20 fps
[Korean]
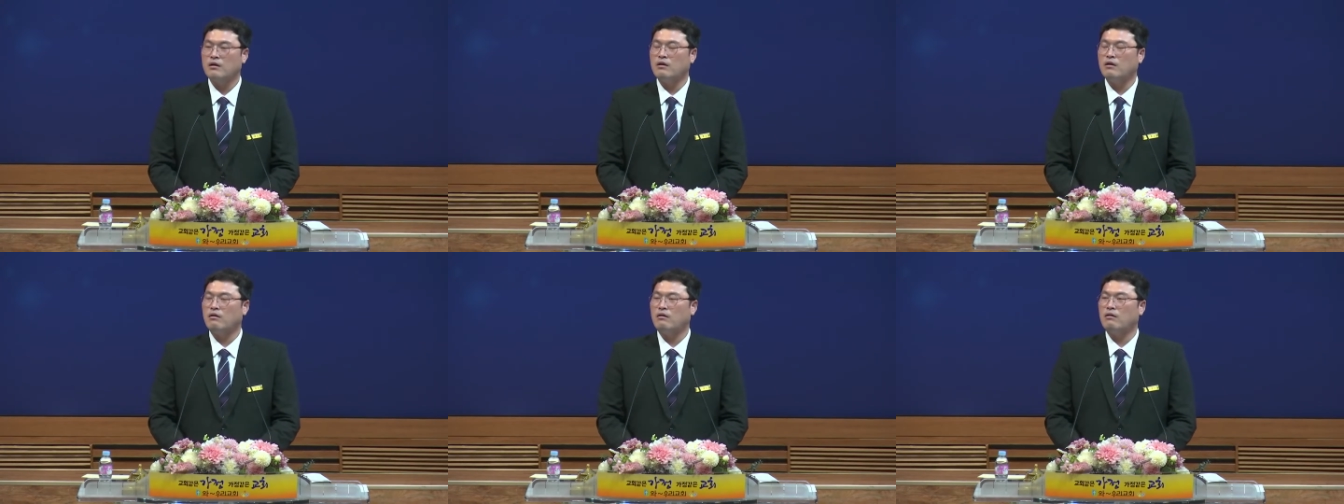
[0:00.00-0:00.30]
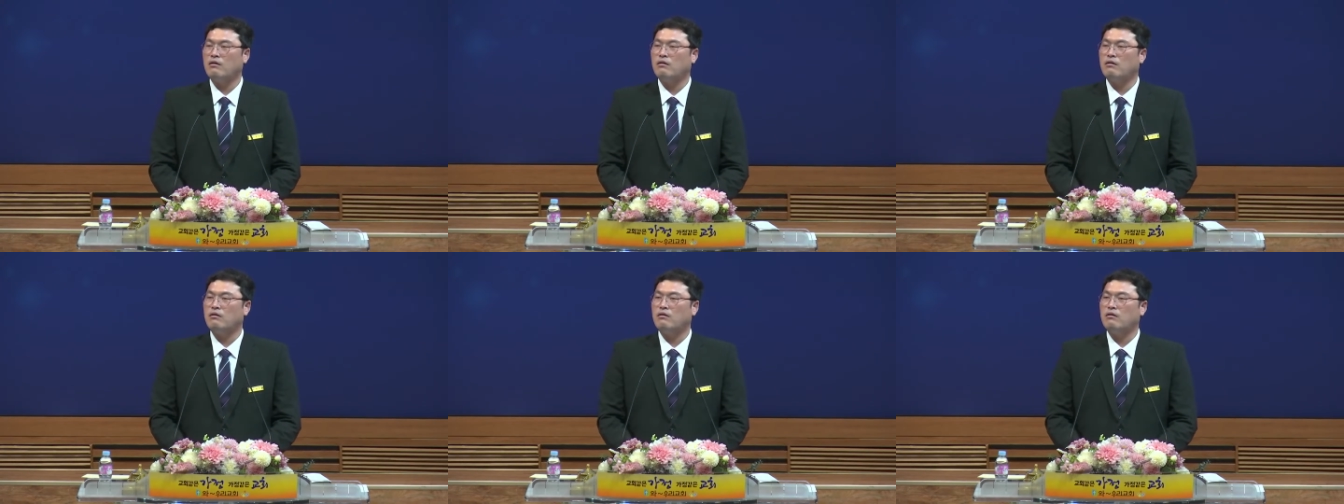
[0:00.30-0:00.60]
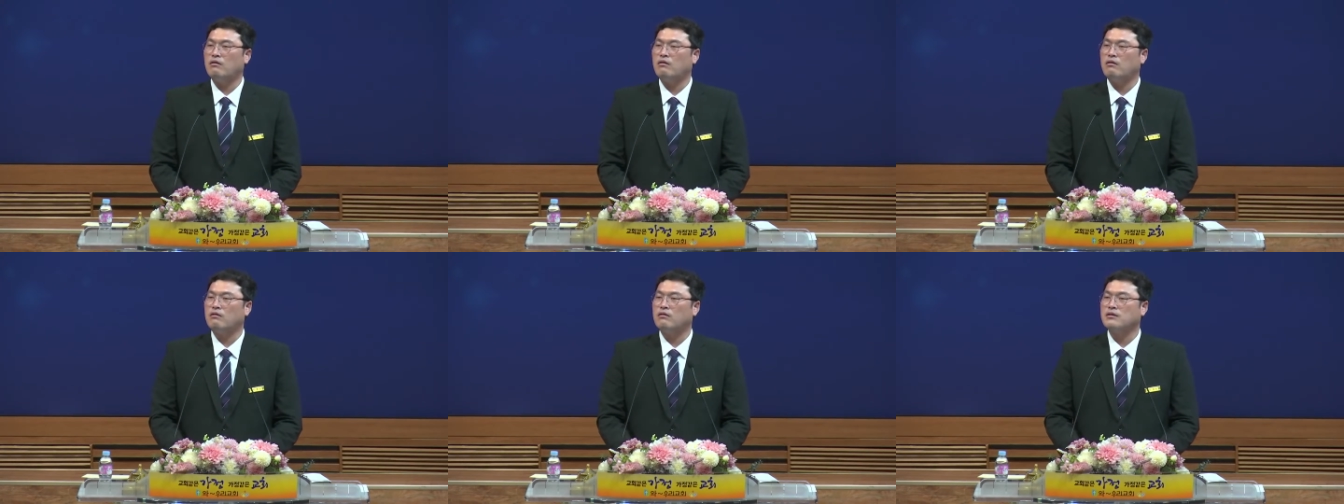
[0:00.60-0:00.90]

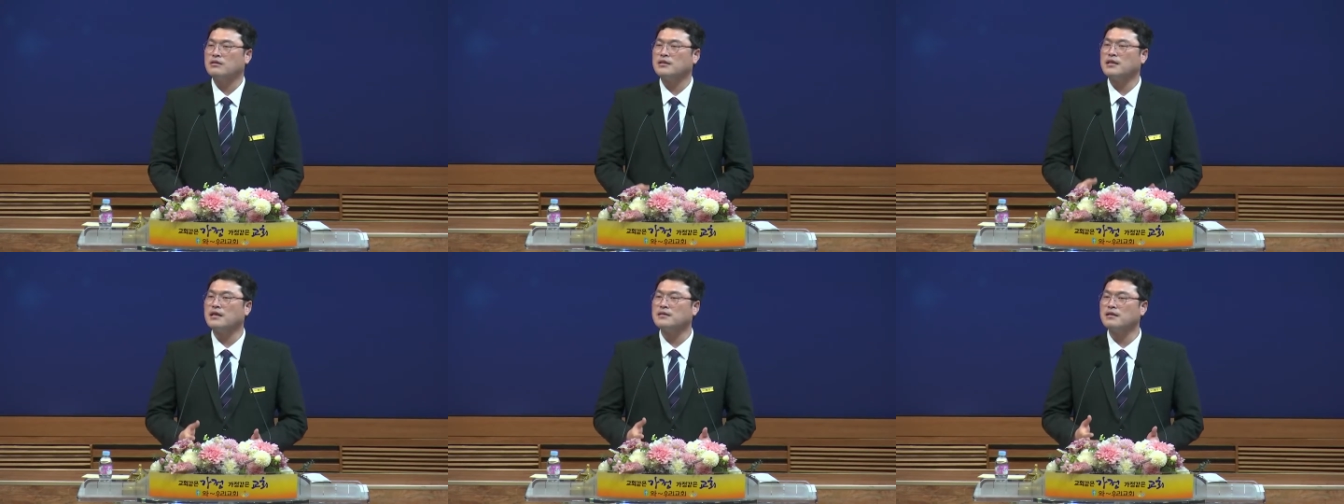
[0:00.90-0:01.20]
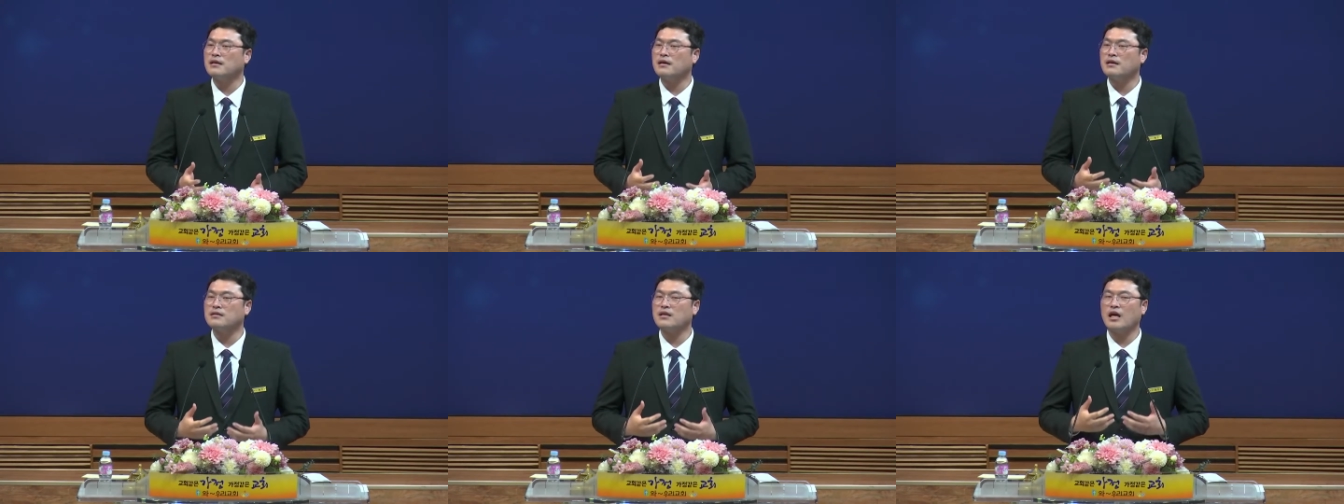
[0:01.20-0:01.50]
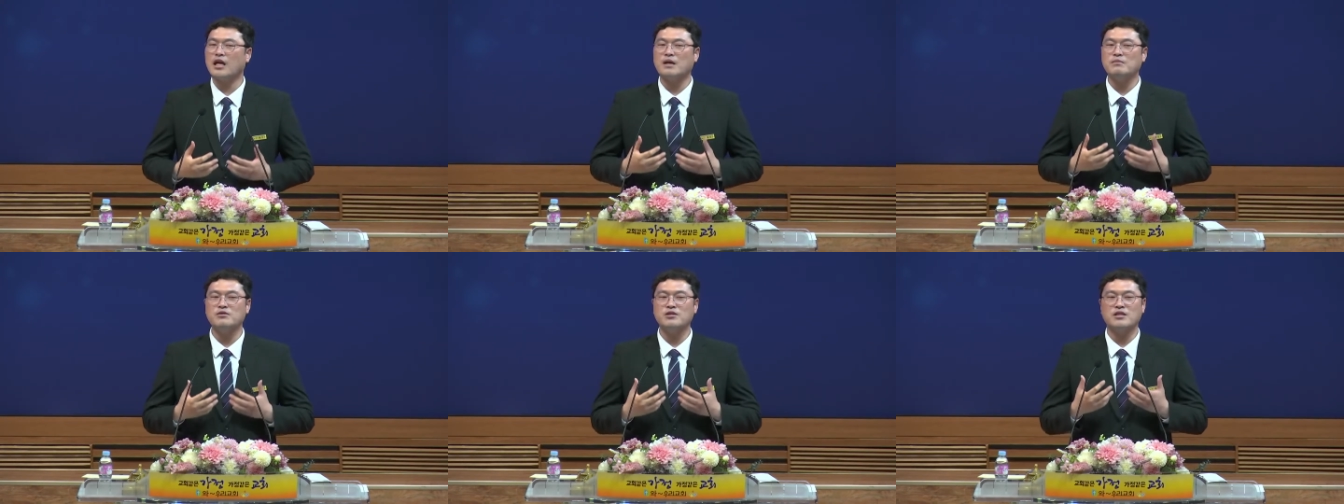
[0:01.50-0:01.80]
어, 사자가
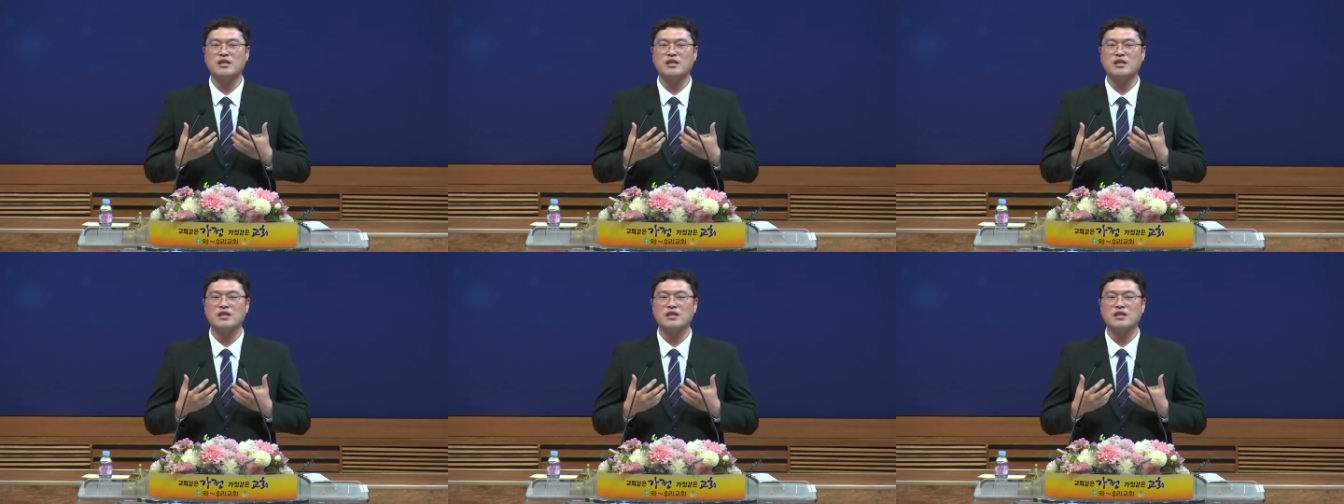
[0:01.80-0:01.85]
사람을